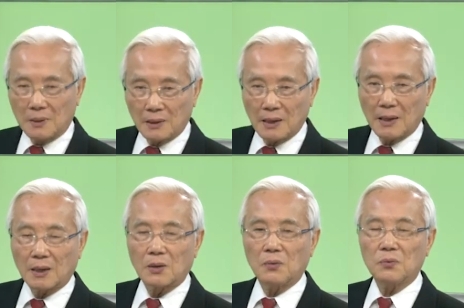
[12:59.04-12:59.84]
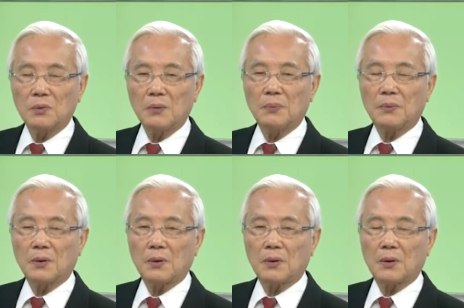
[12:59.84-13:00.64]
cơ thể cũng giúp
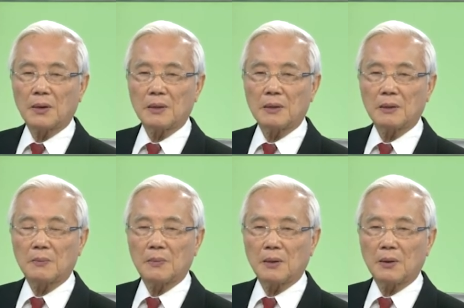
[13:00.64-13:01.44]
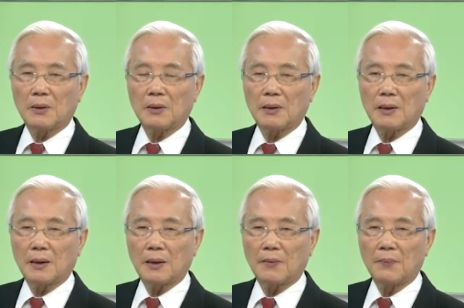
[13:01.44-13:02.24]
cho cái sự mà gọi
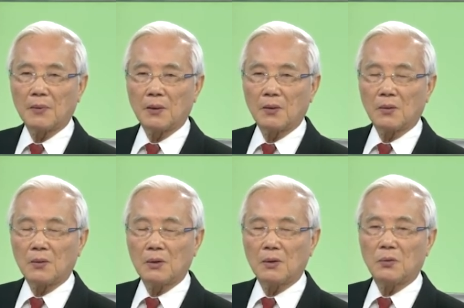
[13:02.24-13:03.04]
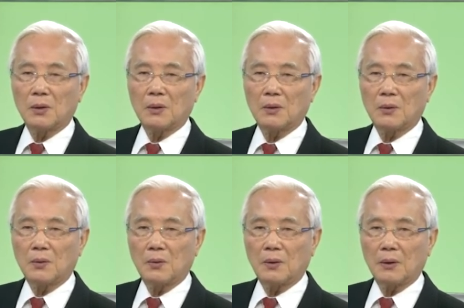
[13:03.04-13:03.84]
là di chuyển
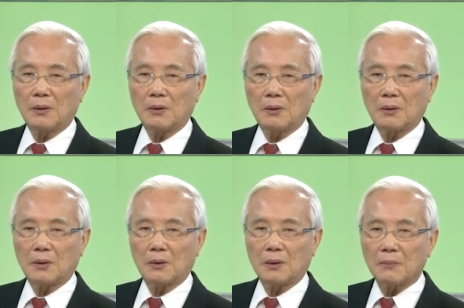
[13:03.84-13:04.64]
của thực chất